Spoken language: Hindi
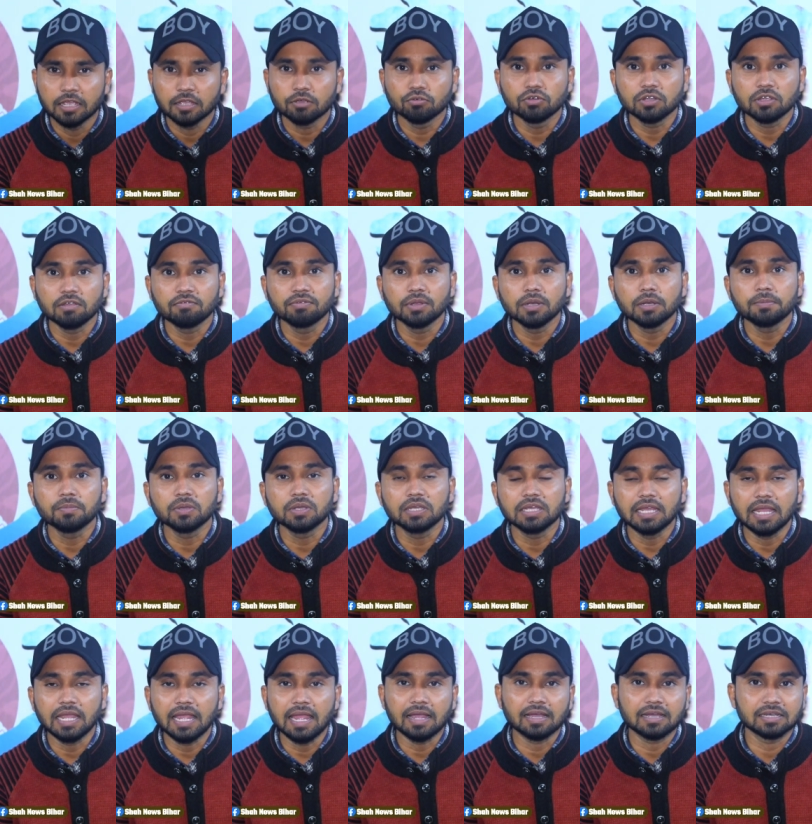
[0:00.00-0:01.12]
कि उनकी फिल्म की
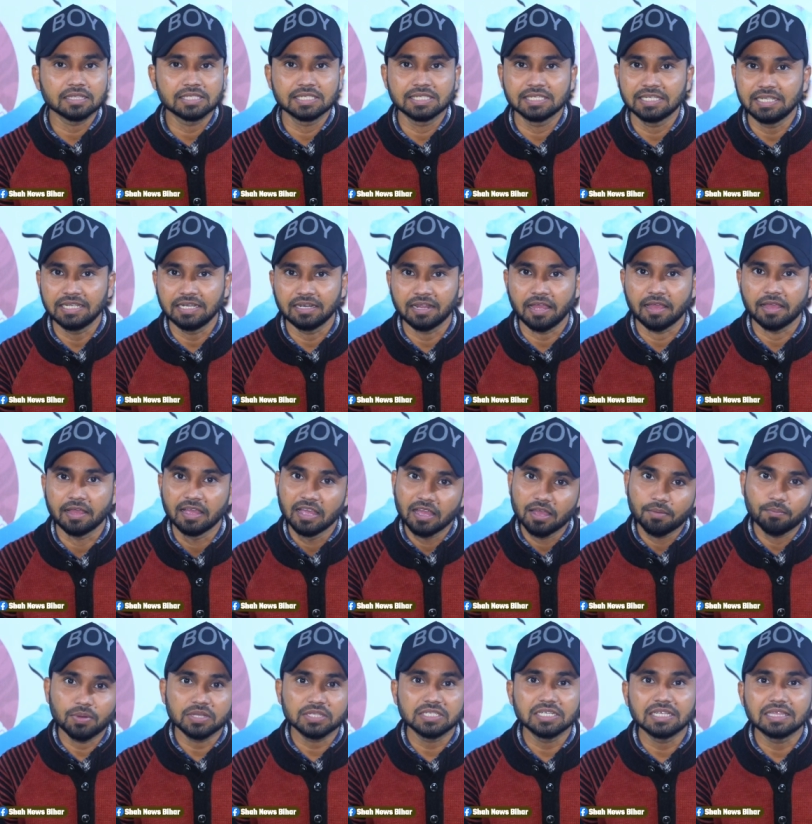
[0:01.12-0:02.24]
एक सीन है
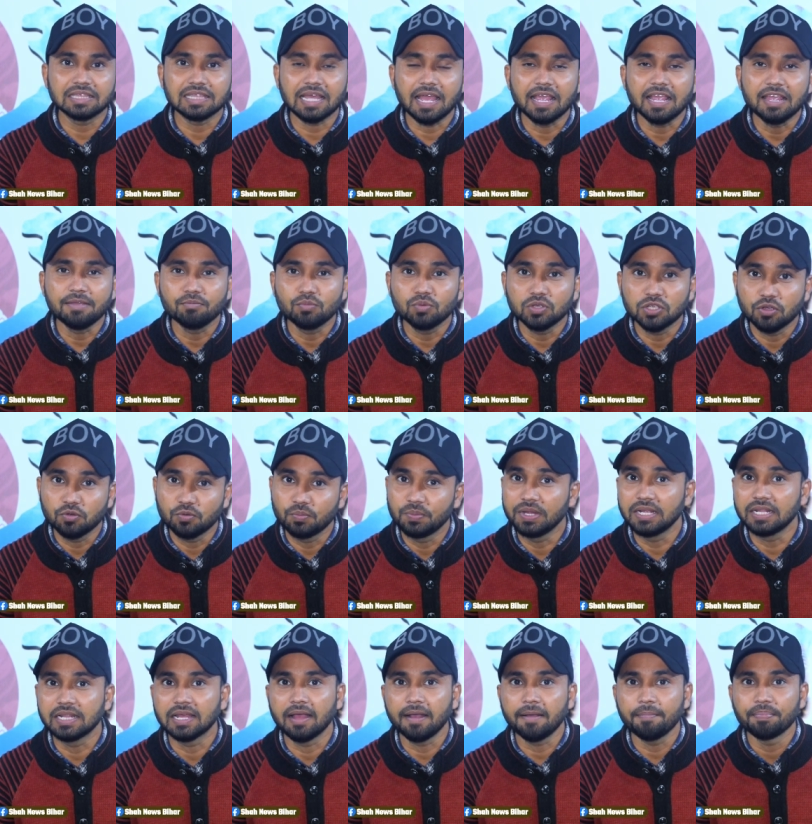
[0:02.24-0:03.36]
बस इतना ही मुझे
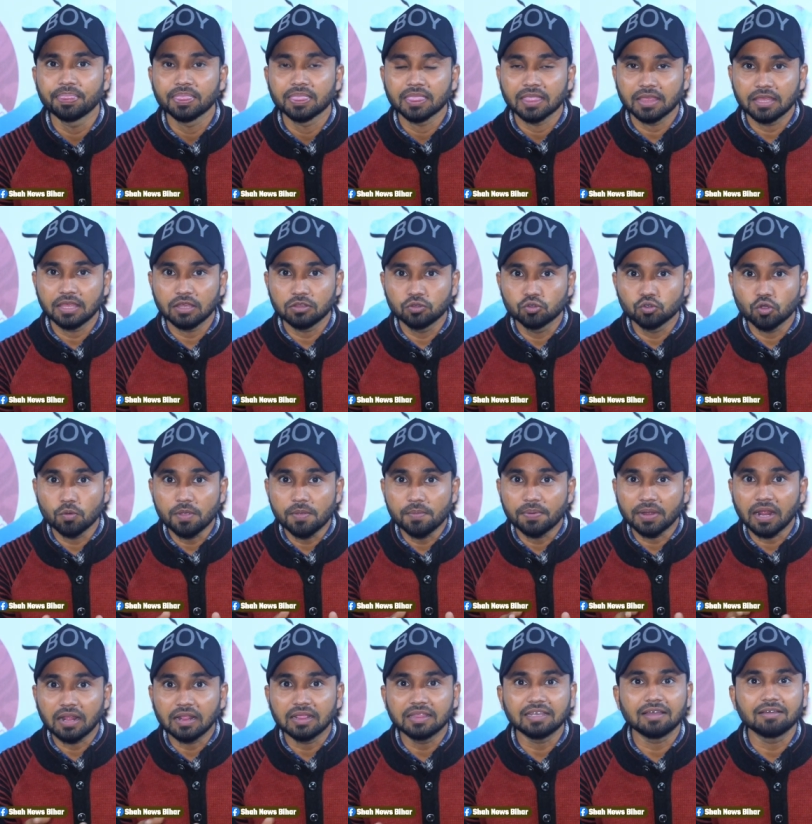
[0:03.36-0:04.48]
उम्मीद है कि जो भी
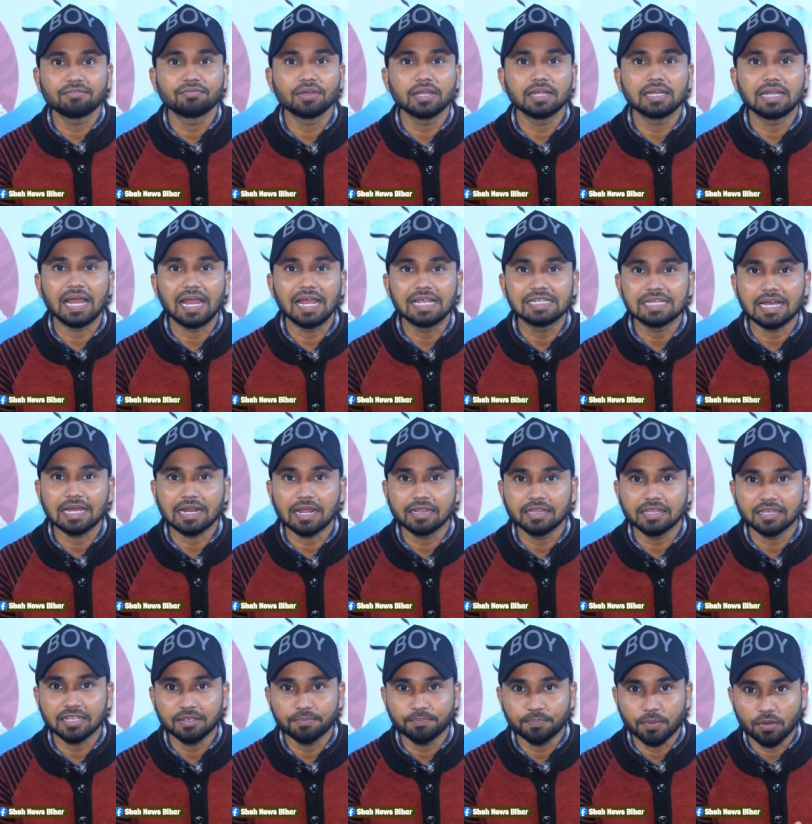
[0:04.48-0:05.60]
भ्रांतियाँ फैलाई जा रही
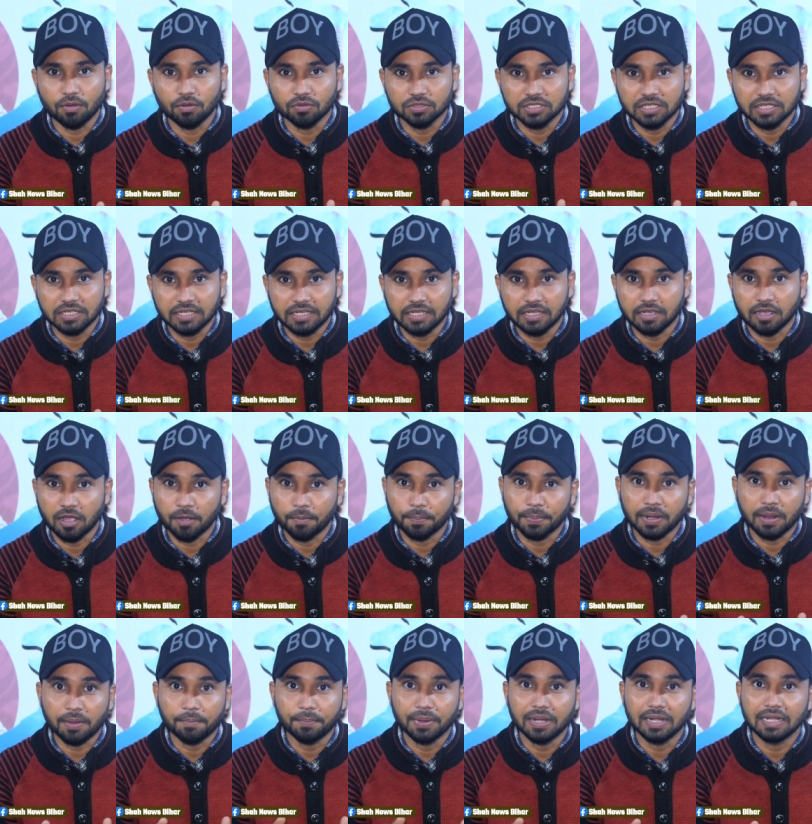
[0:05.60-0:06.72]
थी कि पवन सिंह की
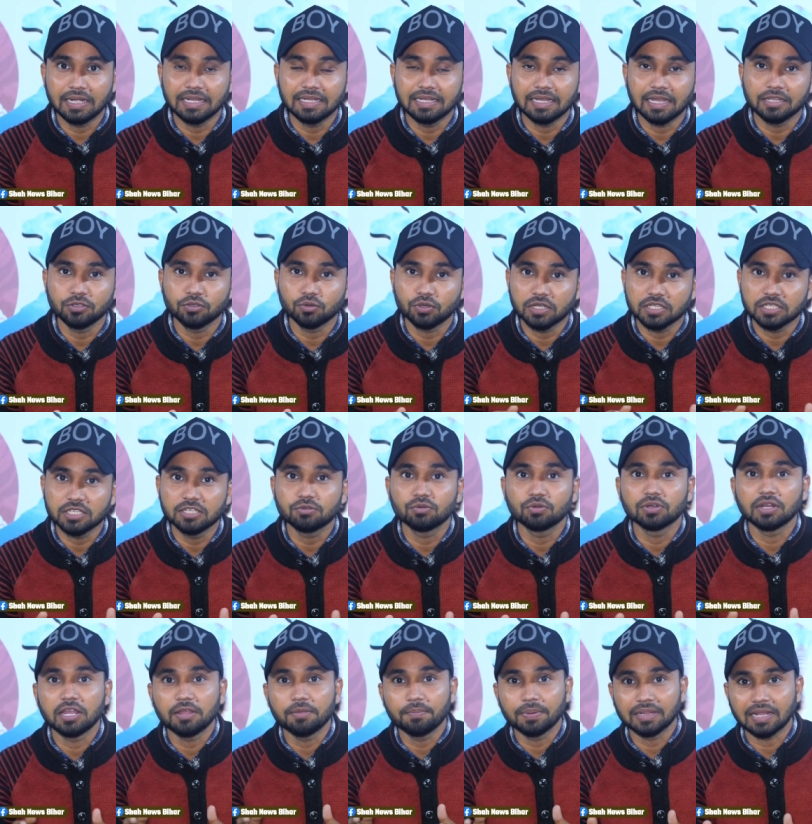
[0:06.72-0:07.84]
अपना बेटी है जो किसी को
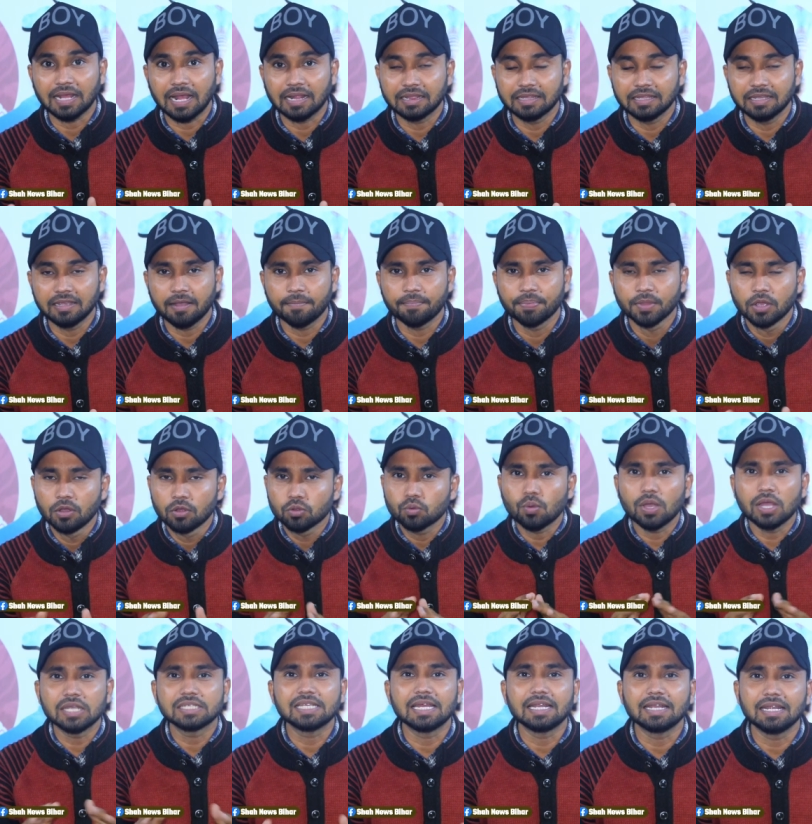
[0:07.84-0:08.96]
नहीं बताती है तो
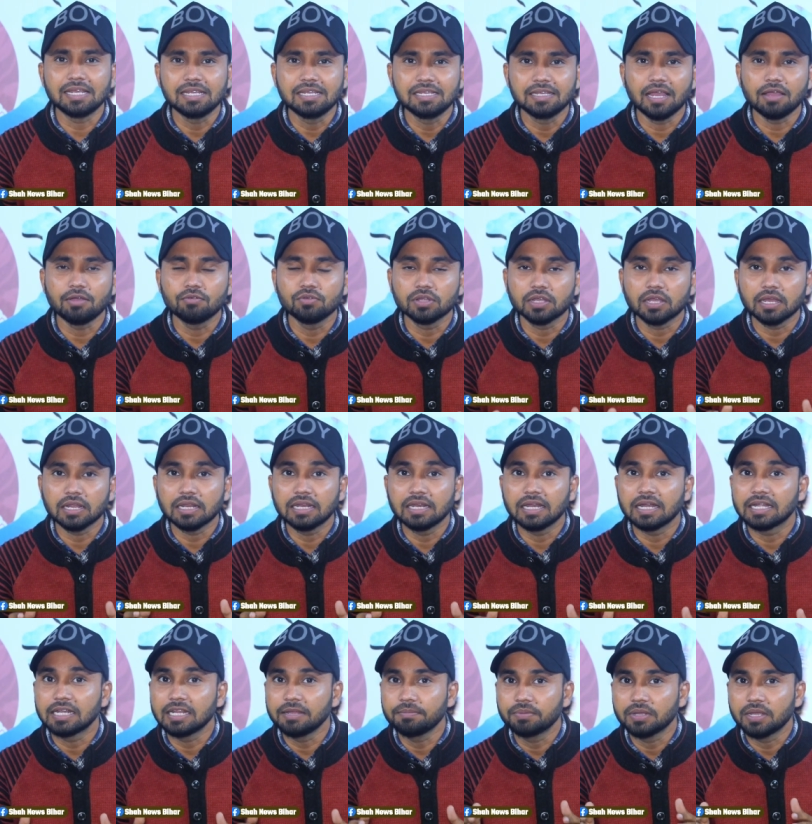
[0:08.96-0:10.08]
ऐसा नहीं है उनके
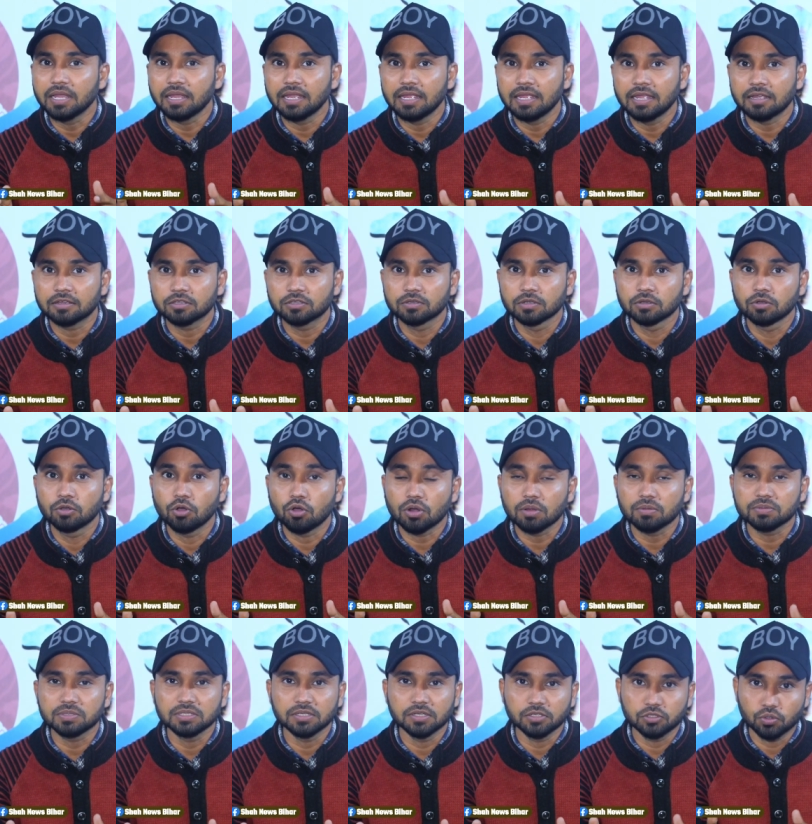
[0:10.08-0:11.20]
रिलेटिव के एक
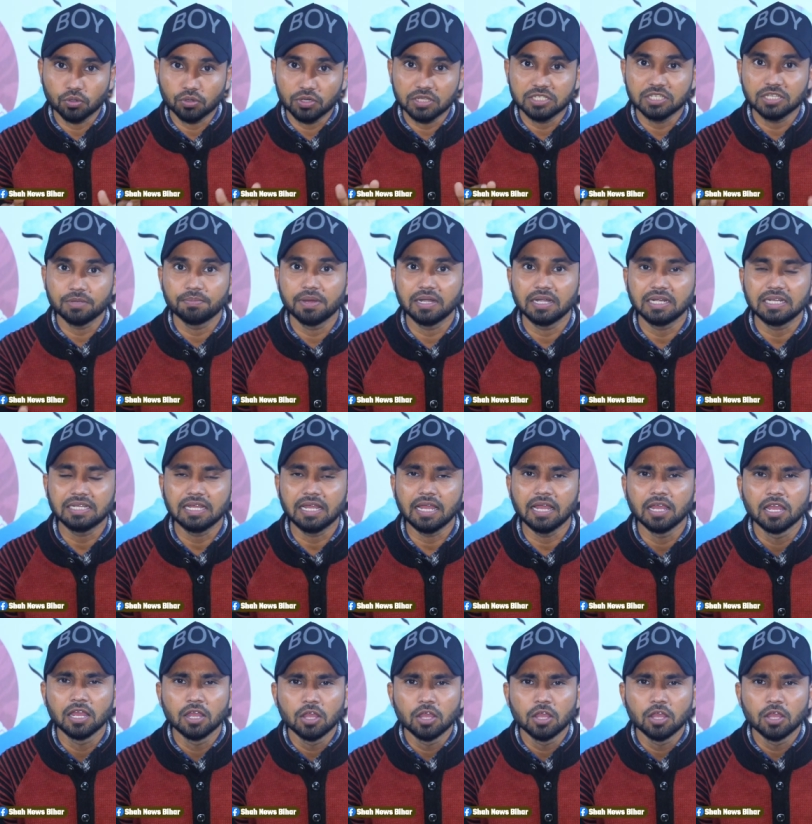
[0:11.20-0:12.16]
गौरव सिंह की छोटी सी बेटी है